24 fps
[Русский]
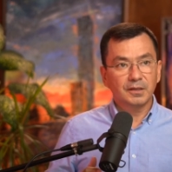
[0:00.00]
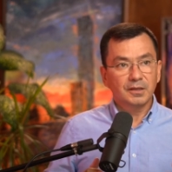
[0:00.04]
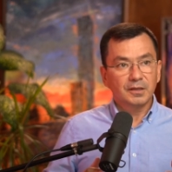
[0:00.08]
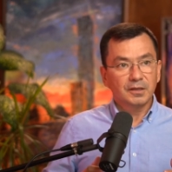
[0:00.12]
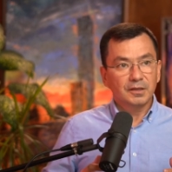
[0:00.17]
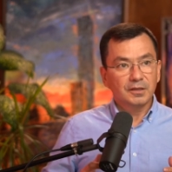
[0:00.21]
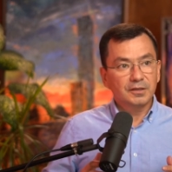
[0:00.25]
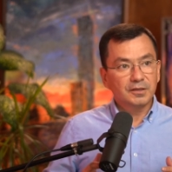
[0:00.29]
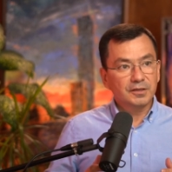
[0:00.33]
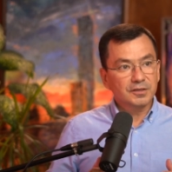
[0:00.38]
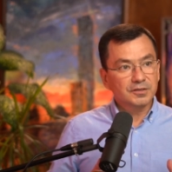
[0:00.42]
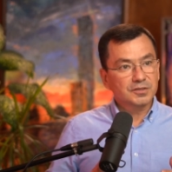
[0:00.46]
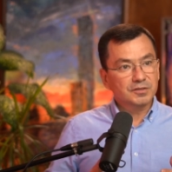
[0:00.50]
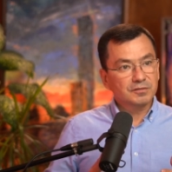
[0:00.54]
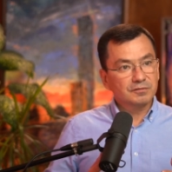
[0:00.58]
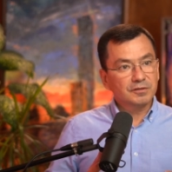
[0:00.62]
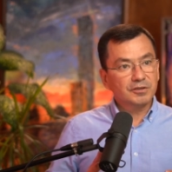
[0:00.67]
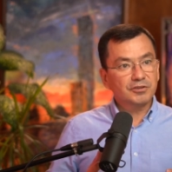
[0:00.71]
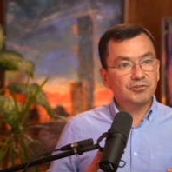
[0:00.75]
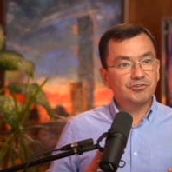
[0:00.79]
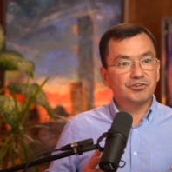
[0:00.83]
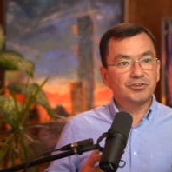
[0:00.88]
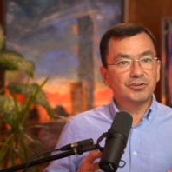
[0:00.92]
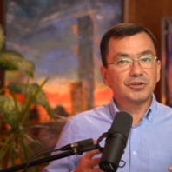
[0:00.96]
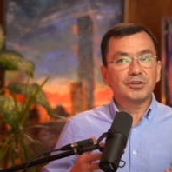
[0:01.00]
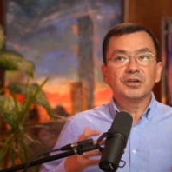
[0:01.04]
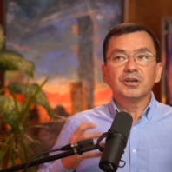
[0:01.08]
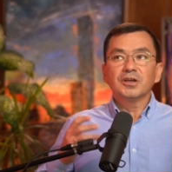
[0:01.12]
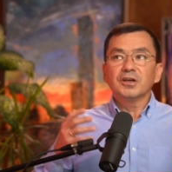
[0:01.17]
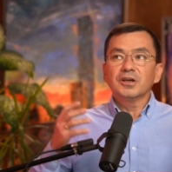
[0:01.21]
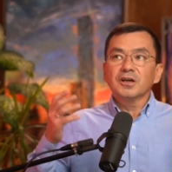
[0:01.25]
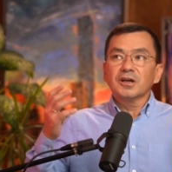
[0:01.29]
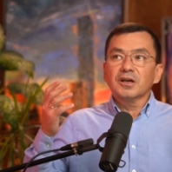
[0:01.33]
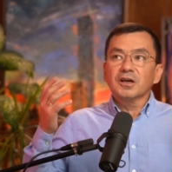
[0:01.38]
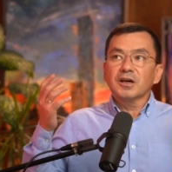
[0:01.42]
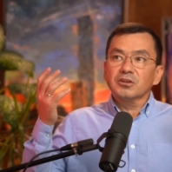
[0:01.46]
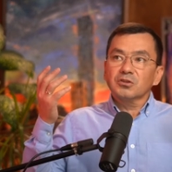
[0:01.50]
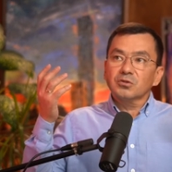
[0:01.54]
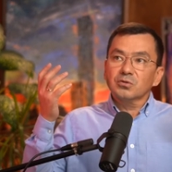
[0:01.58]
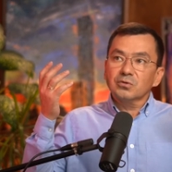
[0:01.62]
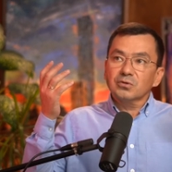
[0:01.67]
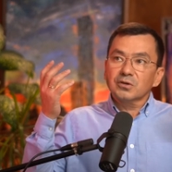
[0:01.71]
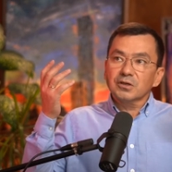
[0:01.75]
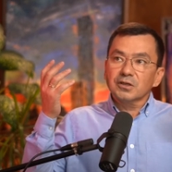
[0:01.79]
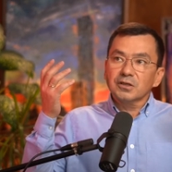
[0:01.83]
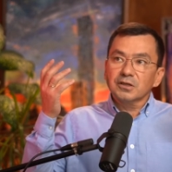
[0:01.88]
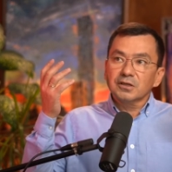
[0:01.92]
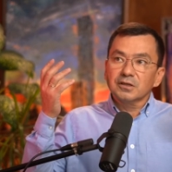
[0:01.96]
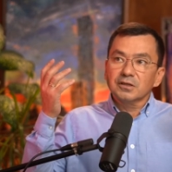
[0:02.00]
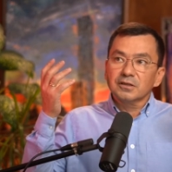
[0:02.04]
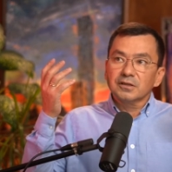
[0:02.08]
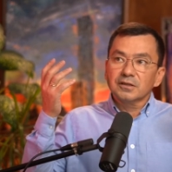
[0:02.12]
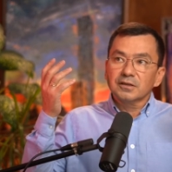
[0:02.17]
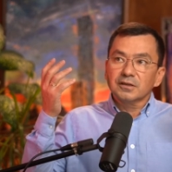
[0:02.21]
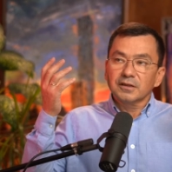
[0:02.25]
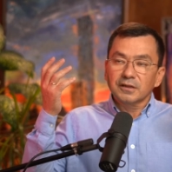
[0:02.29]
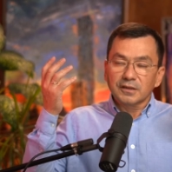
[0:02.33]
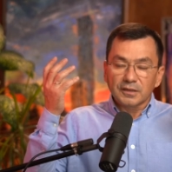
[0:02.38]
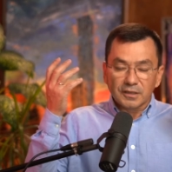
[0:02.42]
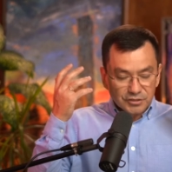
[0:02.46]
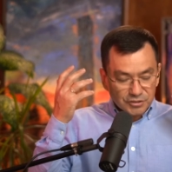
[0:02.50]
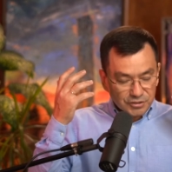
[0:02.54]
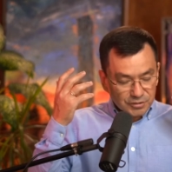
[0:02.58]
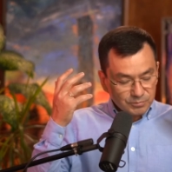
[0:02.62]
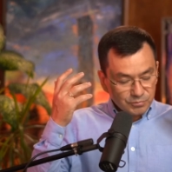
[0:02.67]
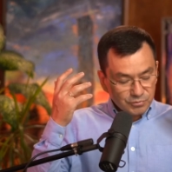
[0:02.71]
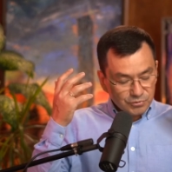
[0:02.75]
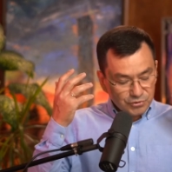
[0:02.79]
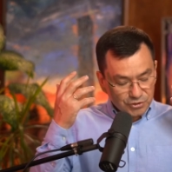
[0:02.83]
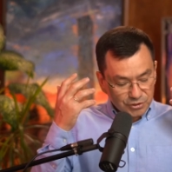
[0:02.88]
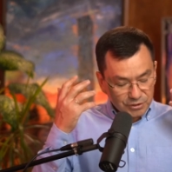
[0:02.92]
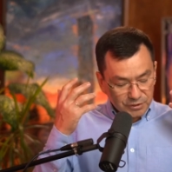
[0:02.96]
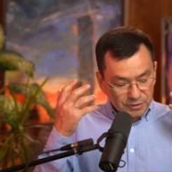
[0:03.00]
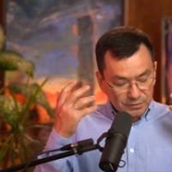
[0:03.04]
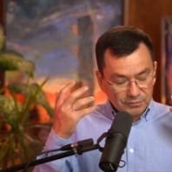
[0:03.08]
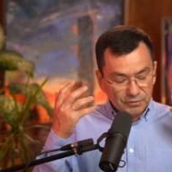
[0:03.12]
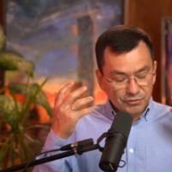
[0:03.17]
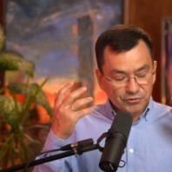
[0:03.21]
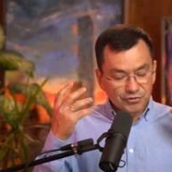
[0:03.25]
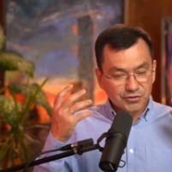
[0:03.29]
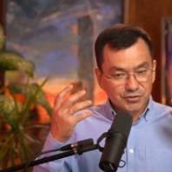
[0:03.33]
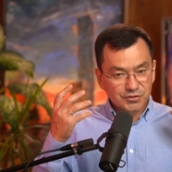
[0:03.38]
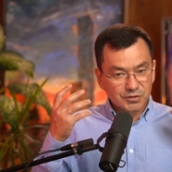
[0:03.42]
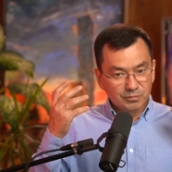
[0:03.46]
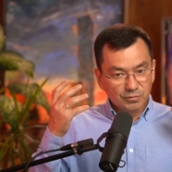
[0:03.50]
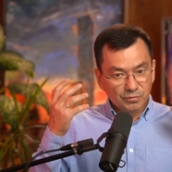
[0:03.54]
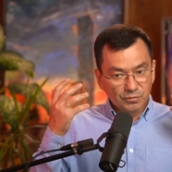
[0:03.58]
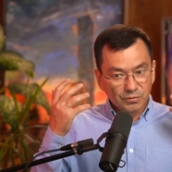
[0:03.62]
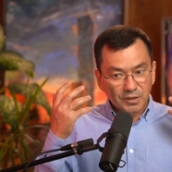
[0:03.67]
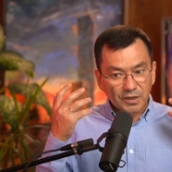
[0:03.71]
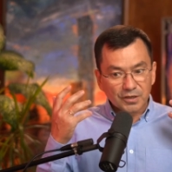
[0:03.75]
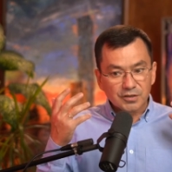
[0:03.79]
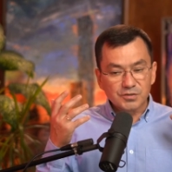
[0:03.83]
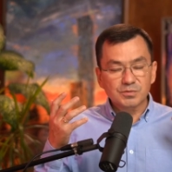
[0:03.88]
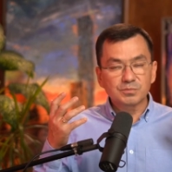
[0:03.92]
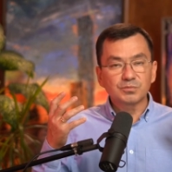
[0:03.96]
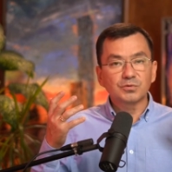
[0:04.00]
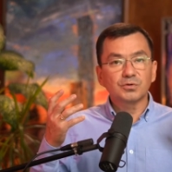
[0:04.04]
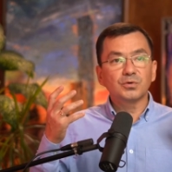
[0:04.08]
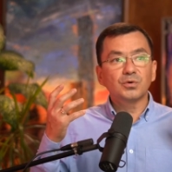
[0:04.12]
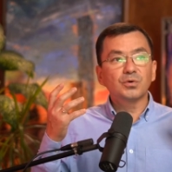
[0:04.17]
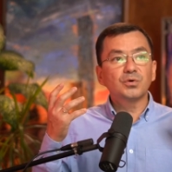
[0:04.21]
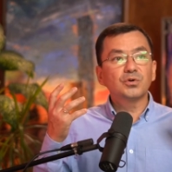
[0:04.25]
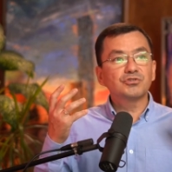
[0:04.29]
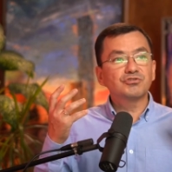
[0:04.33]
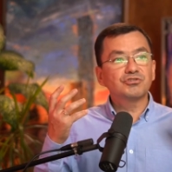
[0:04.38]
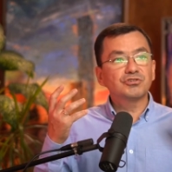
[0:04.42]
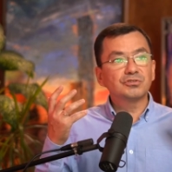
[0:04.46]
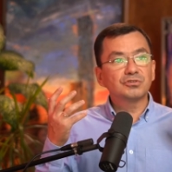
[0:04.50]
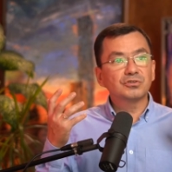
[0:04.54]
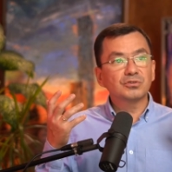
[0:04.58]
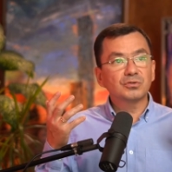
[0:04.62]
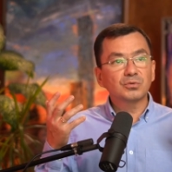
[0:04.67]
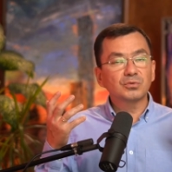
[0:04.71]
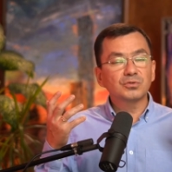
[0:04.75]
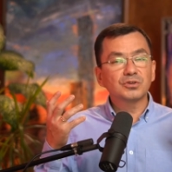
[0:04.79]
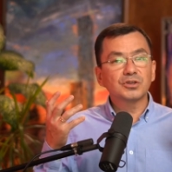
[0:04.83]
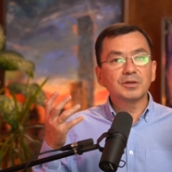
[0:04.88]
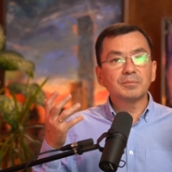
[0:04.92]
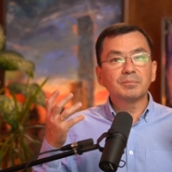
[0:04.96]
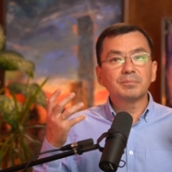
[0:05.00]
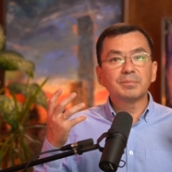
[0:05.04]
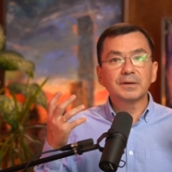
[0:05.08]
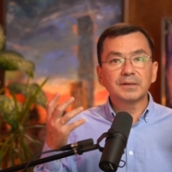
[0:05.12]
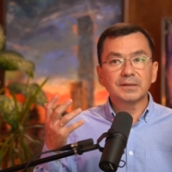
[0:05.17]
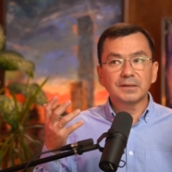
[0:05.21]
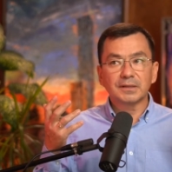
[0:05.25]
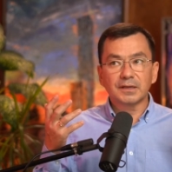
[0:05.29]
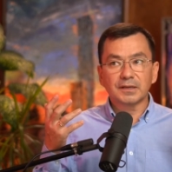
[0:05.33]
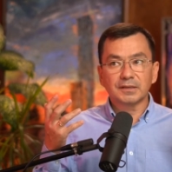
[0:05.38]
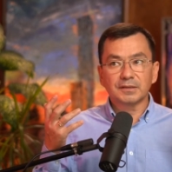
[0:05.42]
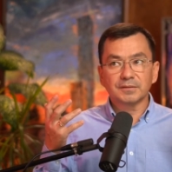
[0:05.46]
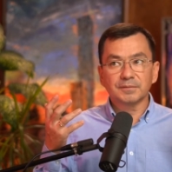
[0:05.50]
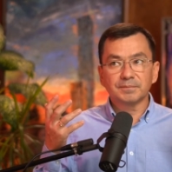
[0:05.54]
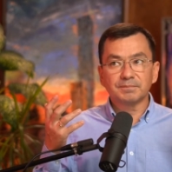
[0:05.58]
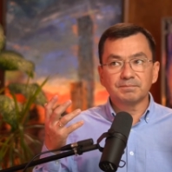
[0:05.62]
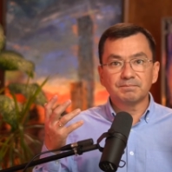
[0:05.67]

Есть вещи, которые нашему человеческому разуму очень трудно понять.